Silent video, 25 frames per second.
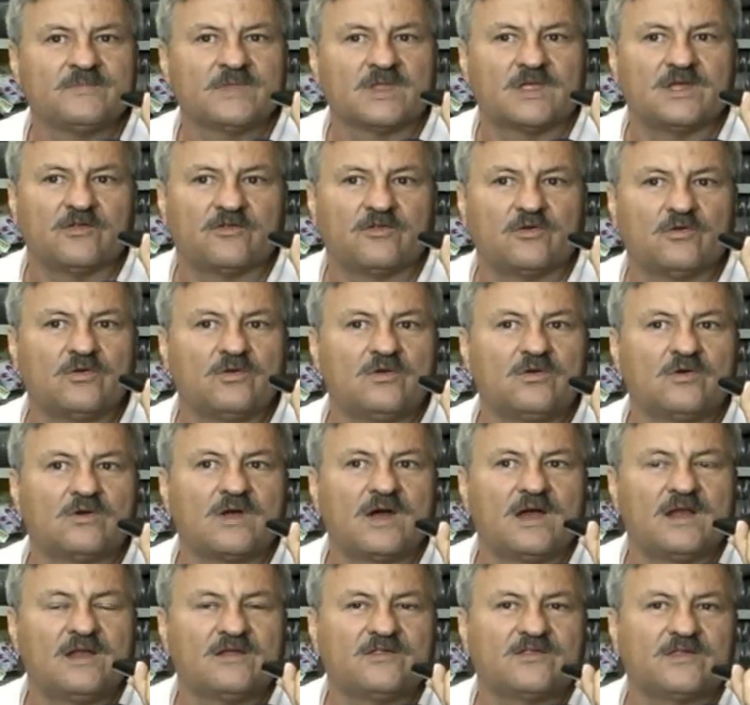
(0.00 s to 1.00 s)
que son
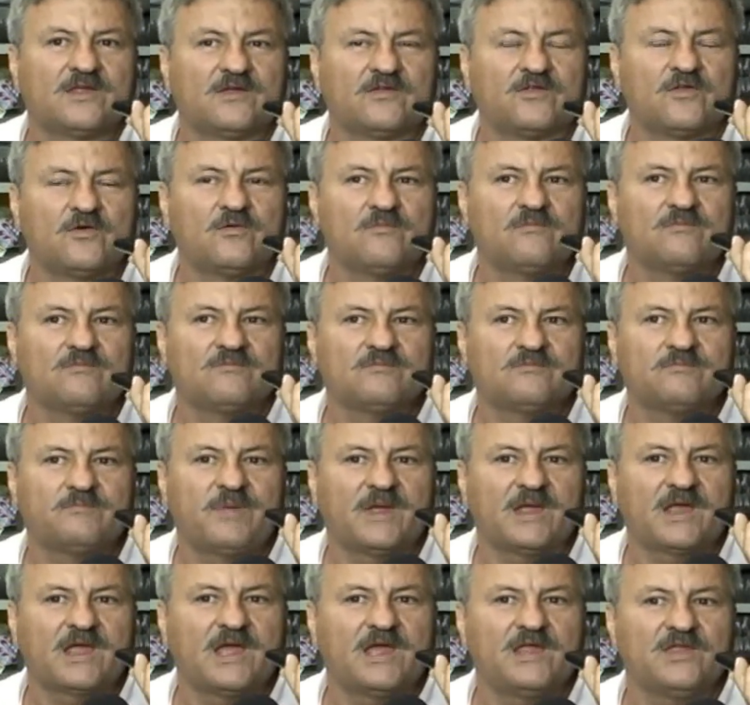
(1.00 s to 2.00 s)
locales que son
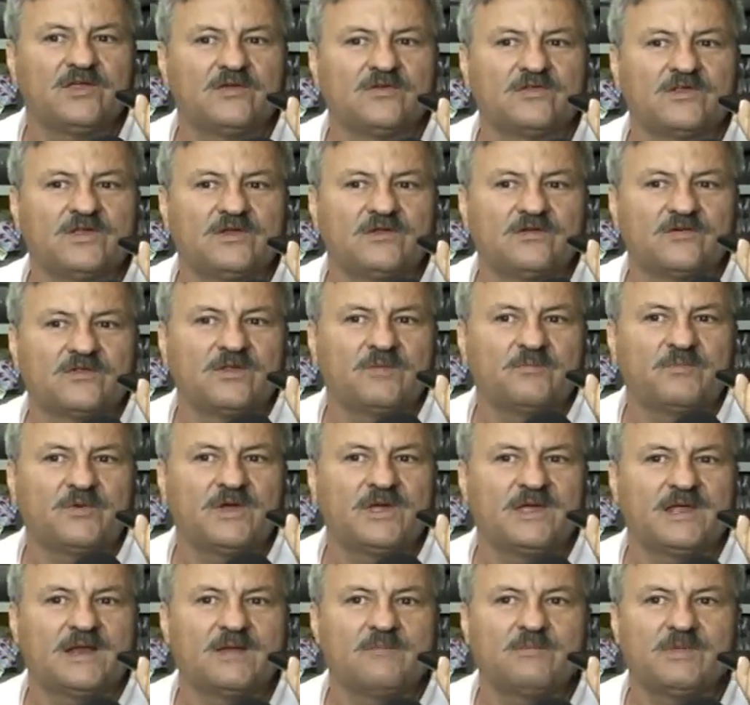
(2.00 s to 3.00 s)
pequeños y no se
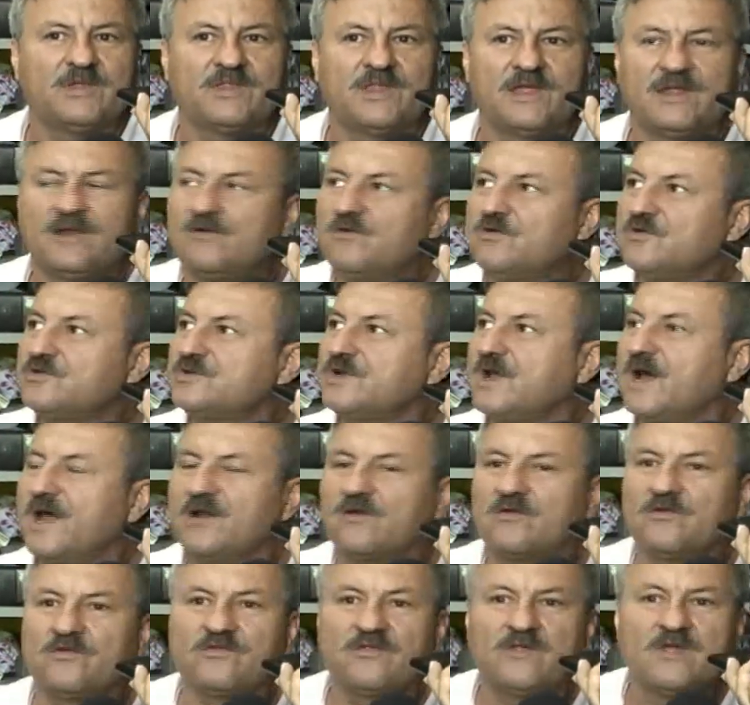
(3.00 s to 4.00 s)
puede ir a meter los
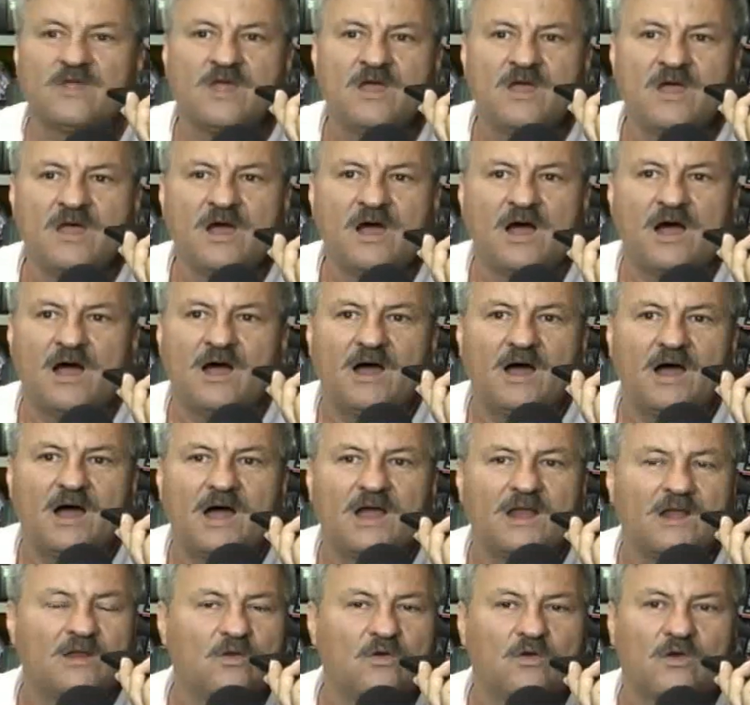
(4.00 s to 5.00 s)
carros
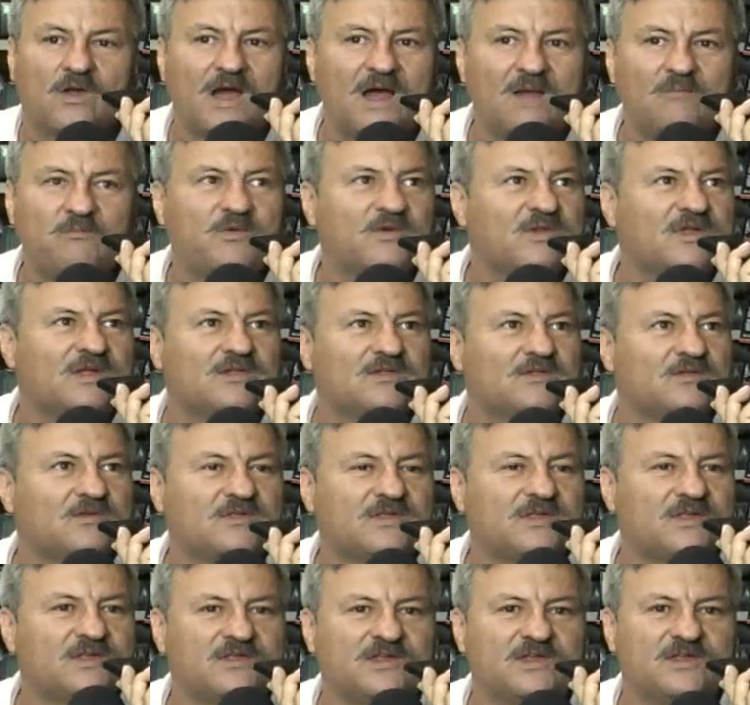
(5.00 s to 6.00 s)
al local porque
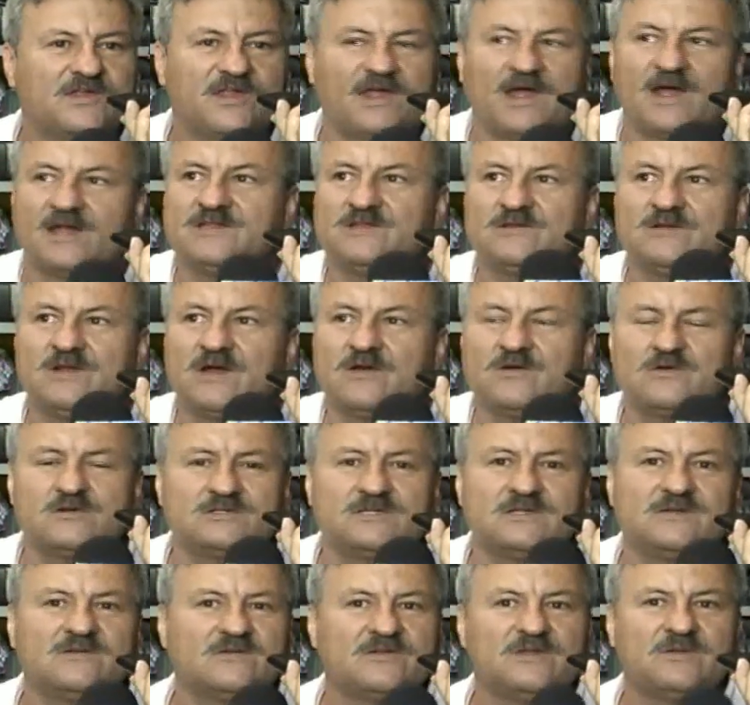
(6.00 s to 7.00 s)
entonces si se hace una
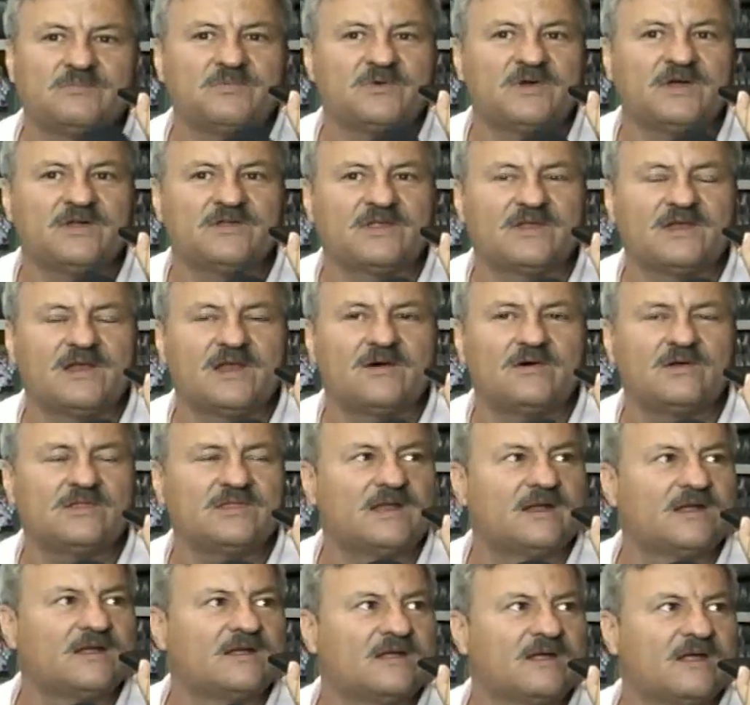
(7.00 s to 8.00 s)
cosa no se puede hacer la
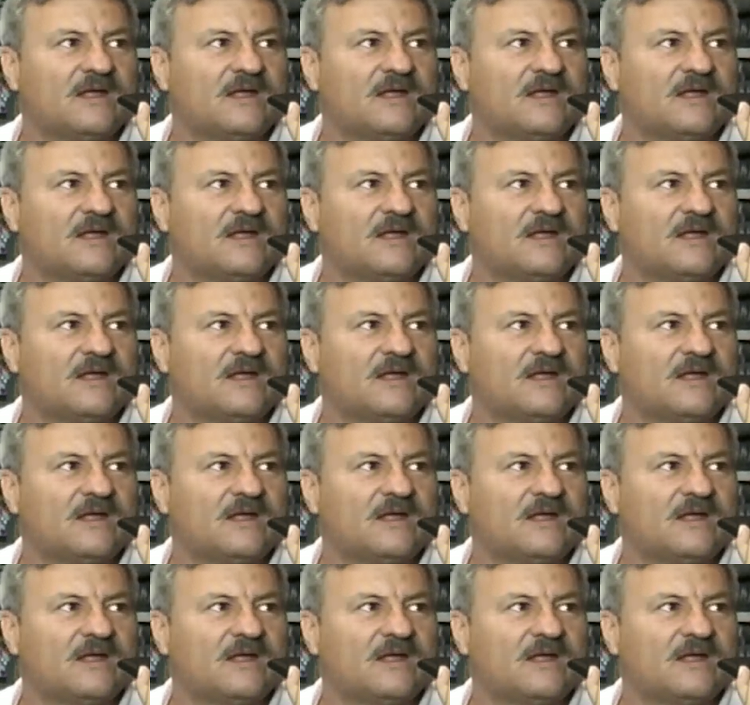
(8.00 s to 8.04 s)
otra.